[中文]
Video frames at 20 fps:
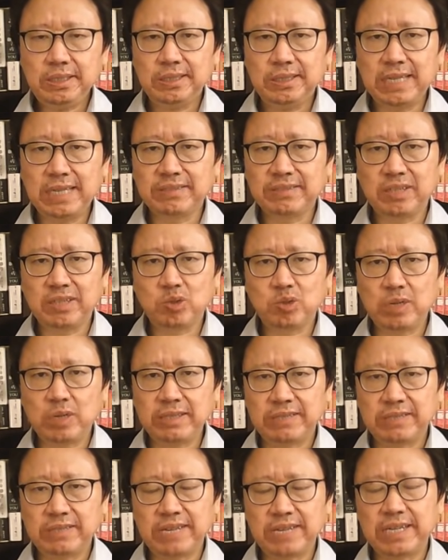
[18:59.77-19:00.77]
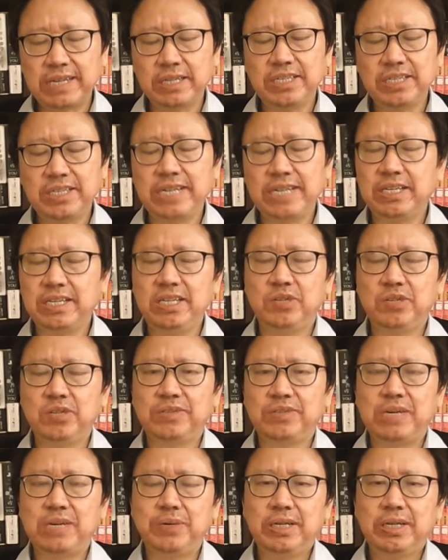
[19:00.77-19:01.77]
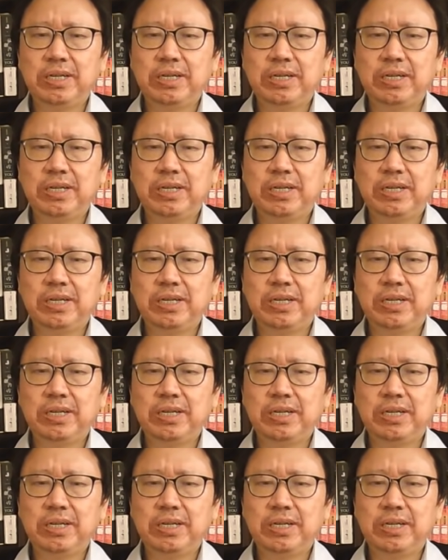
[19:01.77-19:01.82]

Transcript: 但是，这个双刃战的剑的意义就在于，